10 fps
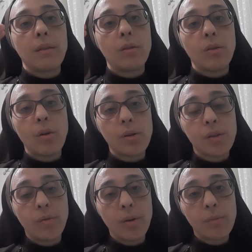
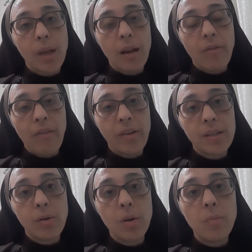nós vamos, ele vai
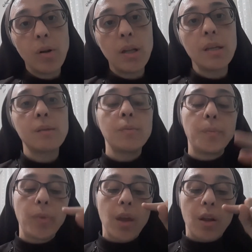fazer o embolismo,
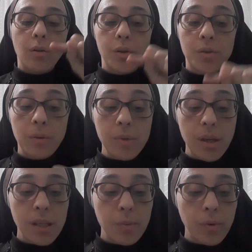nós vamos
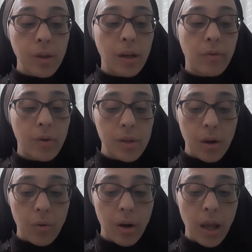responder: Vosso é
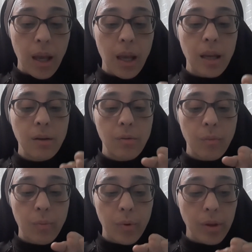o reino, o
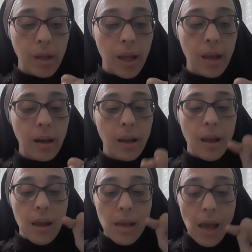poder
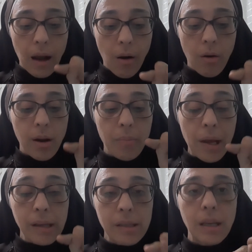e a glória
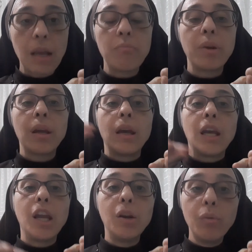para sempre.
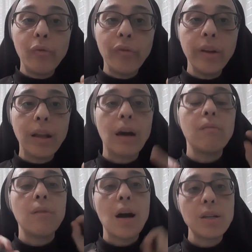E no
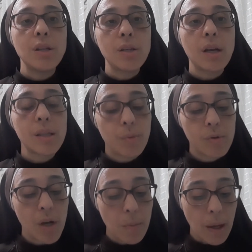final a gente
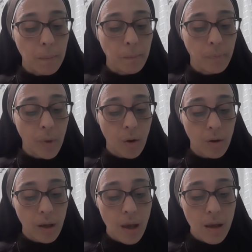responde Amém,
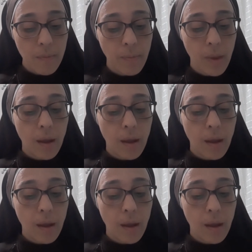ok?